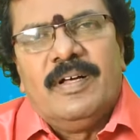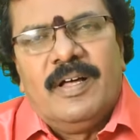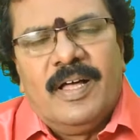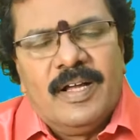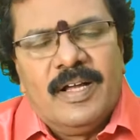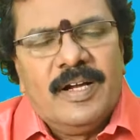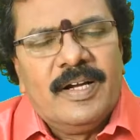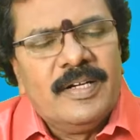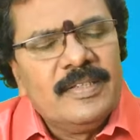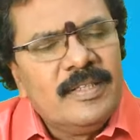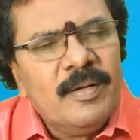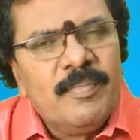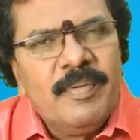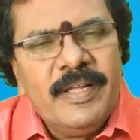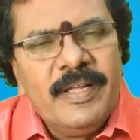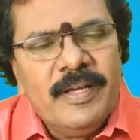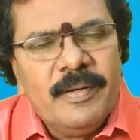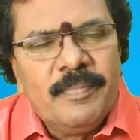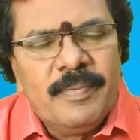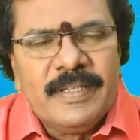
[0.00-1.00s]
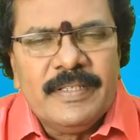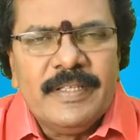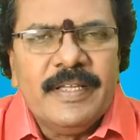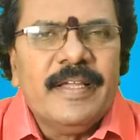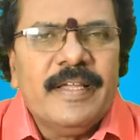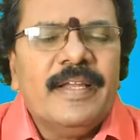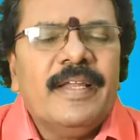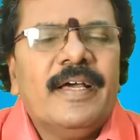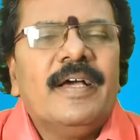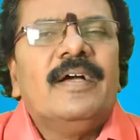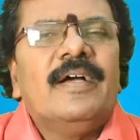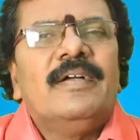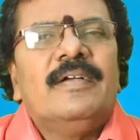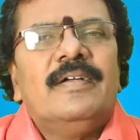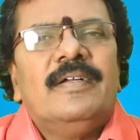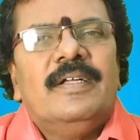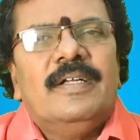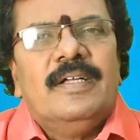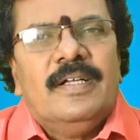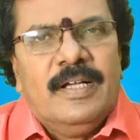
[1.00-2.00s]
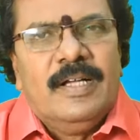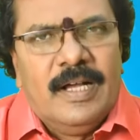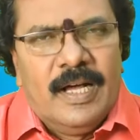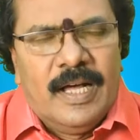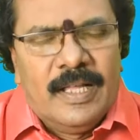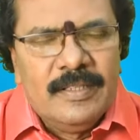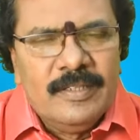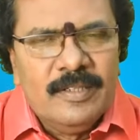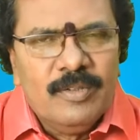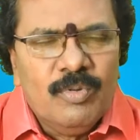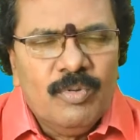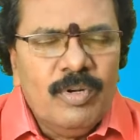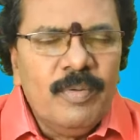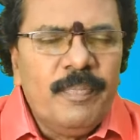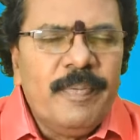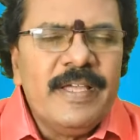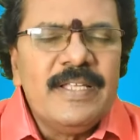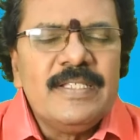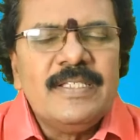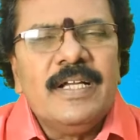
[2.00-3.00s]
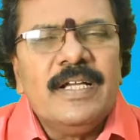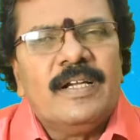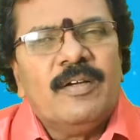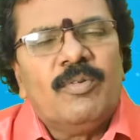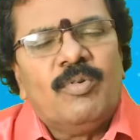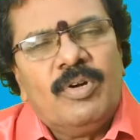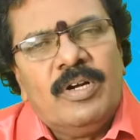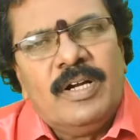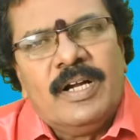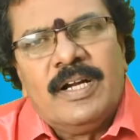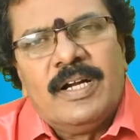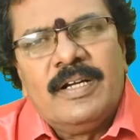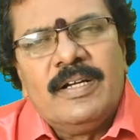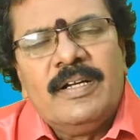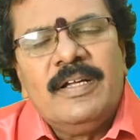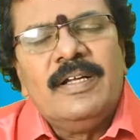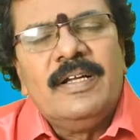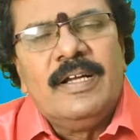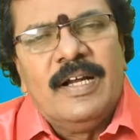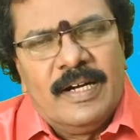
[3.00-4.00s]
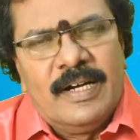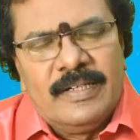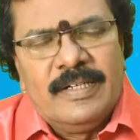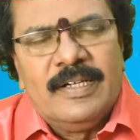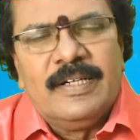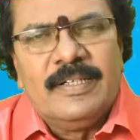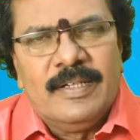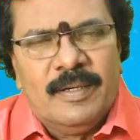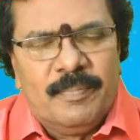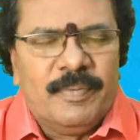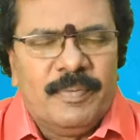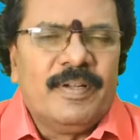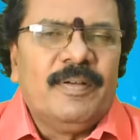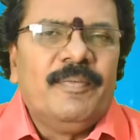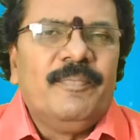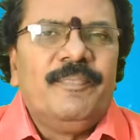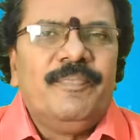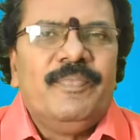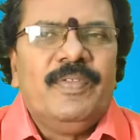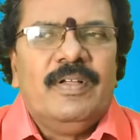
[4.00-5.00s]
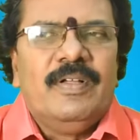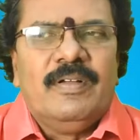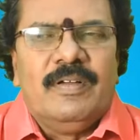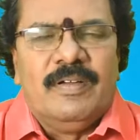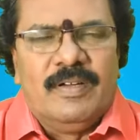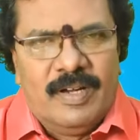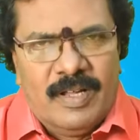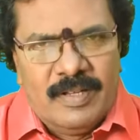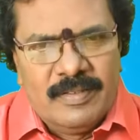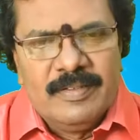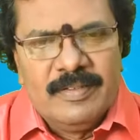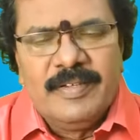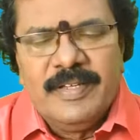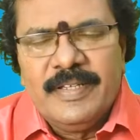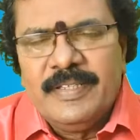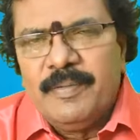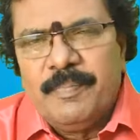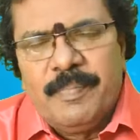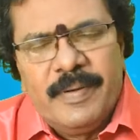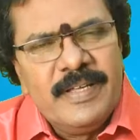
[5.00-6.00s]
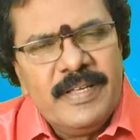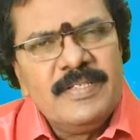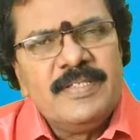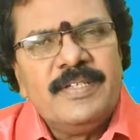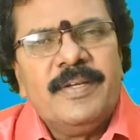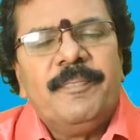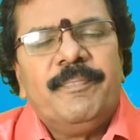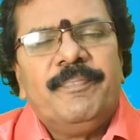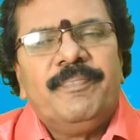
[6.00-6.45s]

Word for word: அதுக்கு அடுத்தபடியாக பார்த்தீங்கன்னா அது குரு பயிற்சியான ஒரு நான்கு நாட்களுக்கு அப்புறம் ராகு கேது பயிற்சி